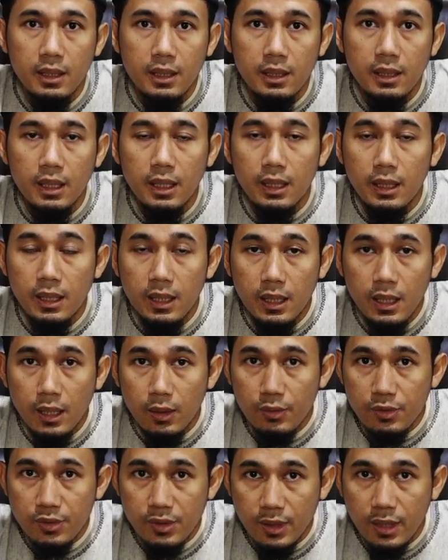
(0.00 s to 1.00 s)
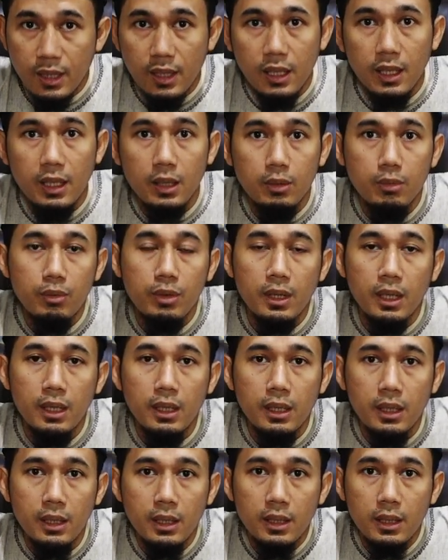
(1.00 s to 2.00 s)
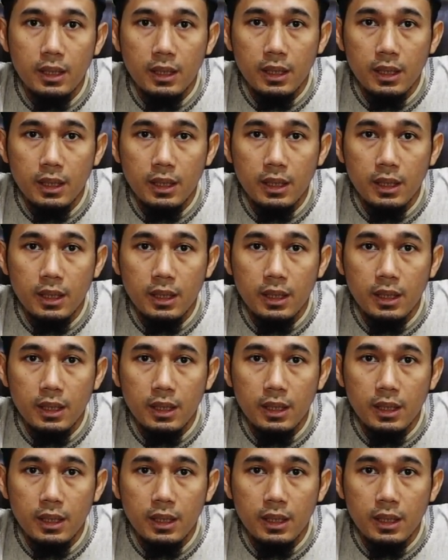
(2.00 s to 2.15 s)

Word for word: dan dia harus segera lakukan,